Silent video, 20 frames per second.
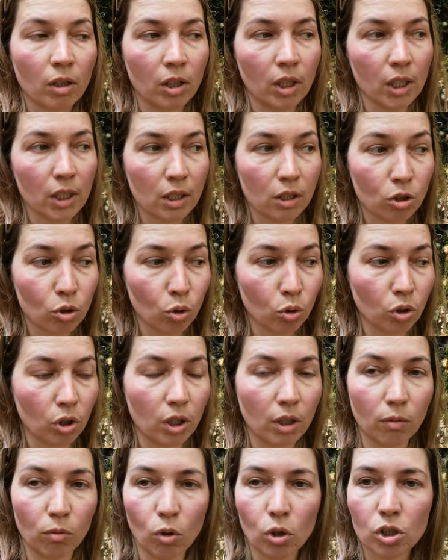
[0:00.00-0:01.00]
если что-то
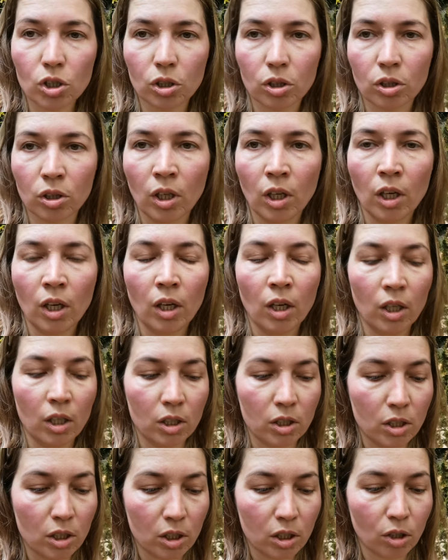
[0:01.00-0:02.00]
тревожит,
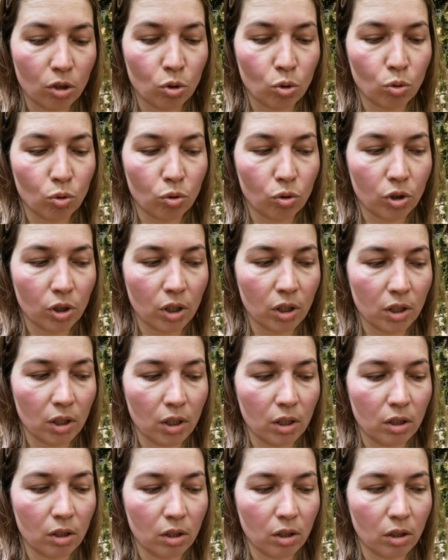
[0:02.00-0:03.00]
здесь хочу
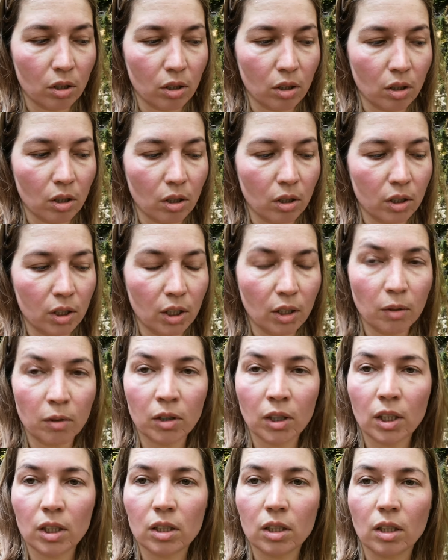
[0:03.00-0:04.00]
сказать, где
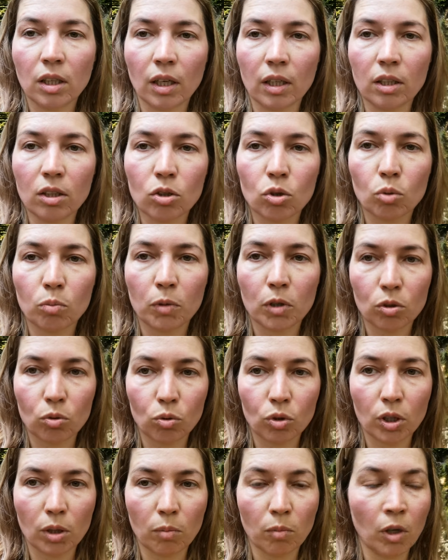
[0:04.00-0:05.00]
найти границу
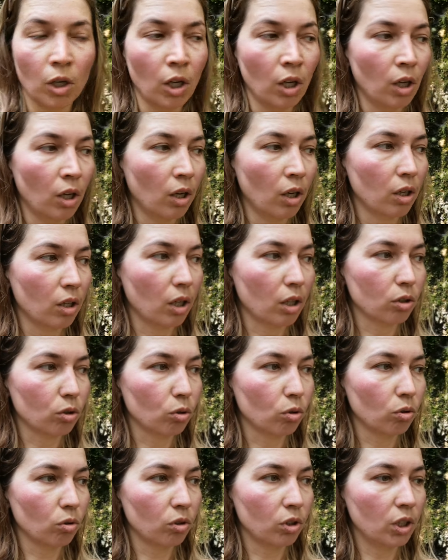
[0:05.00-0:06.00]
между тем, а,
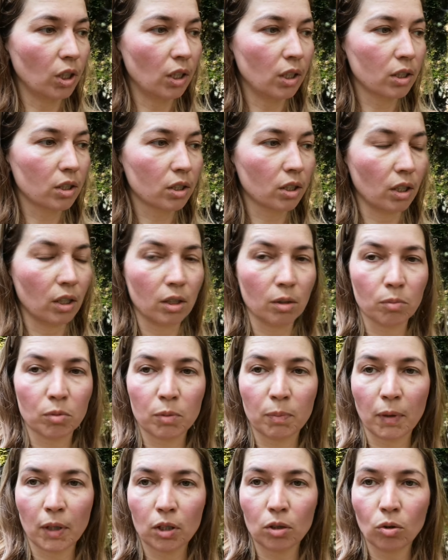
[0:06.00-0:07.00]
делиться этим
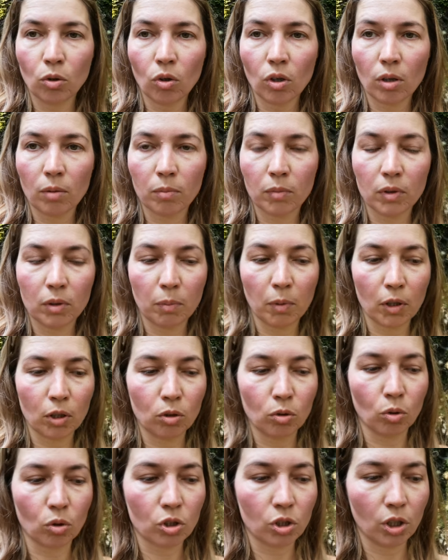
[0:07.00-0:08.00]
с партнером,
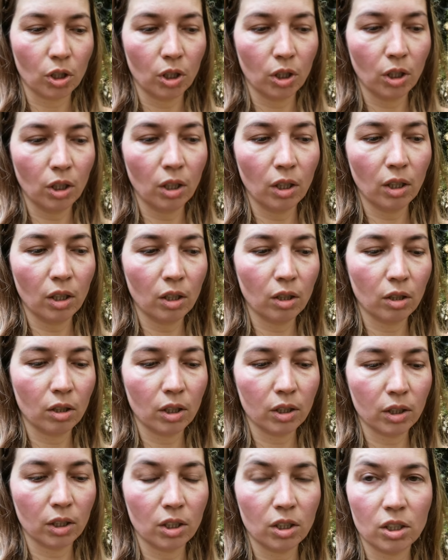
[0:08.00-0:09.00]
партнершей, или
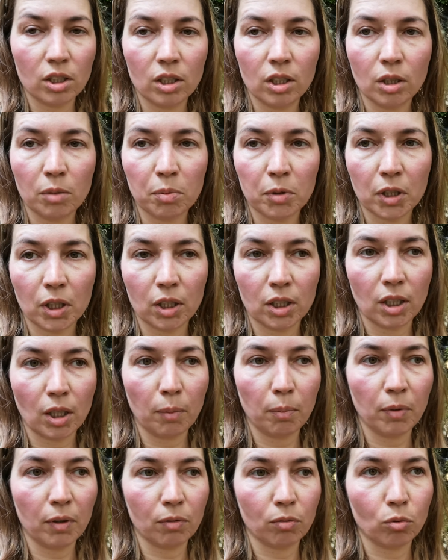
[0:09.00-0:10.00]
это нести к
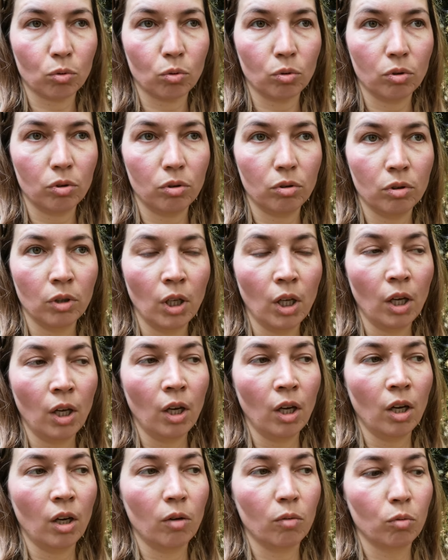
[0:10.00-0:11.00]
психотерапевту.
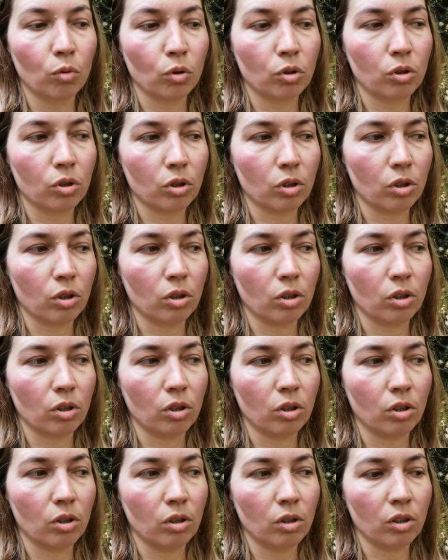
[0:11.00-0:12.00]
Вот,
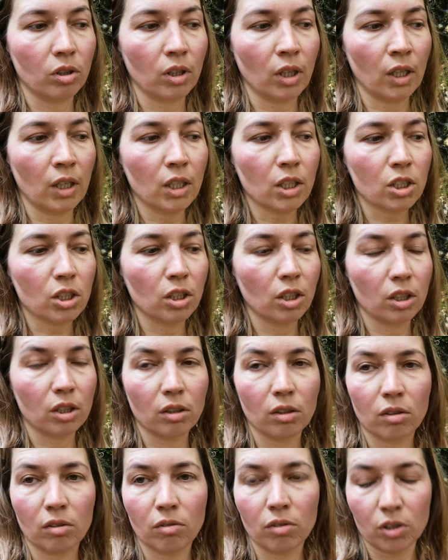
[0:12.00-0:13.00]
конечно,
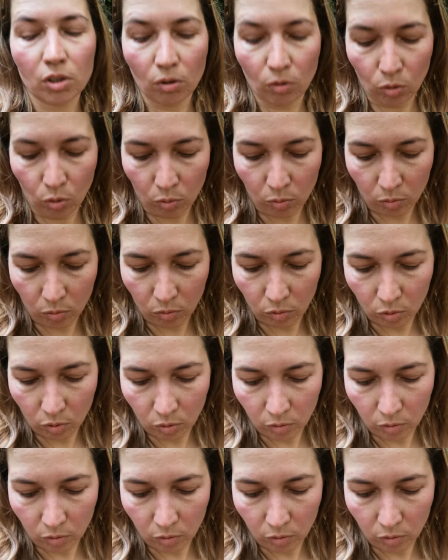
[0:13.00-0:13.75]
это в основном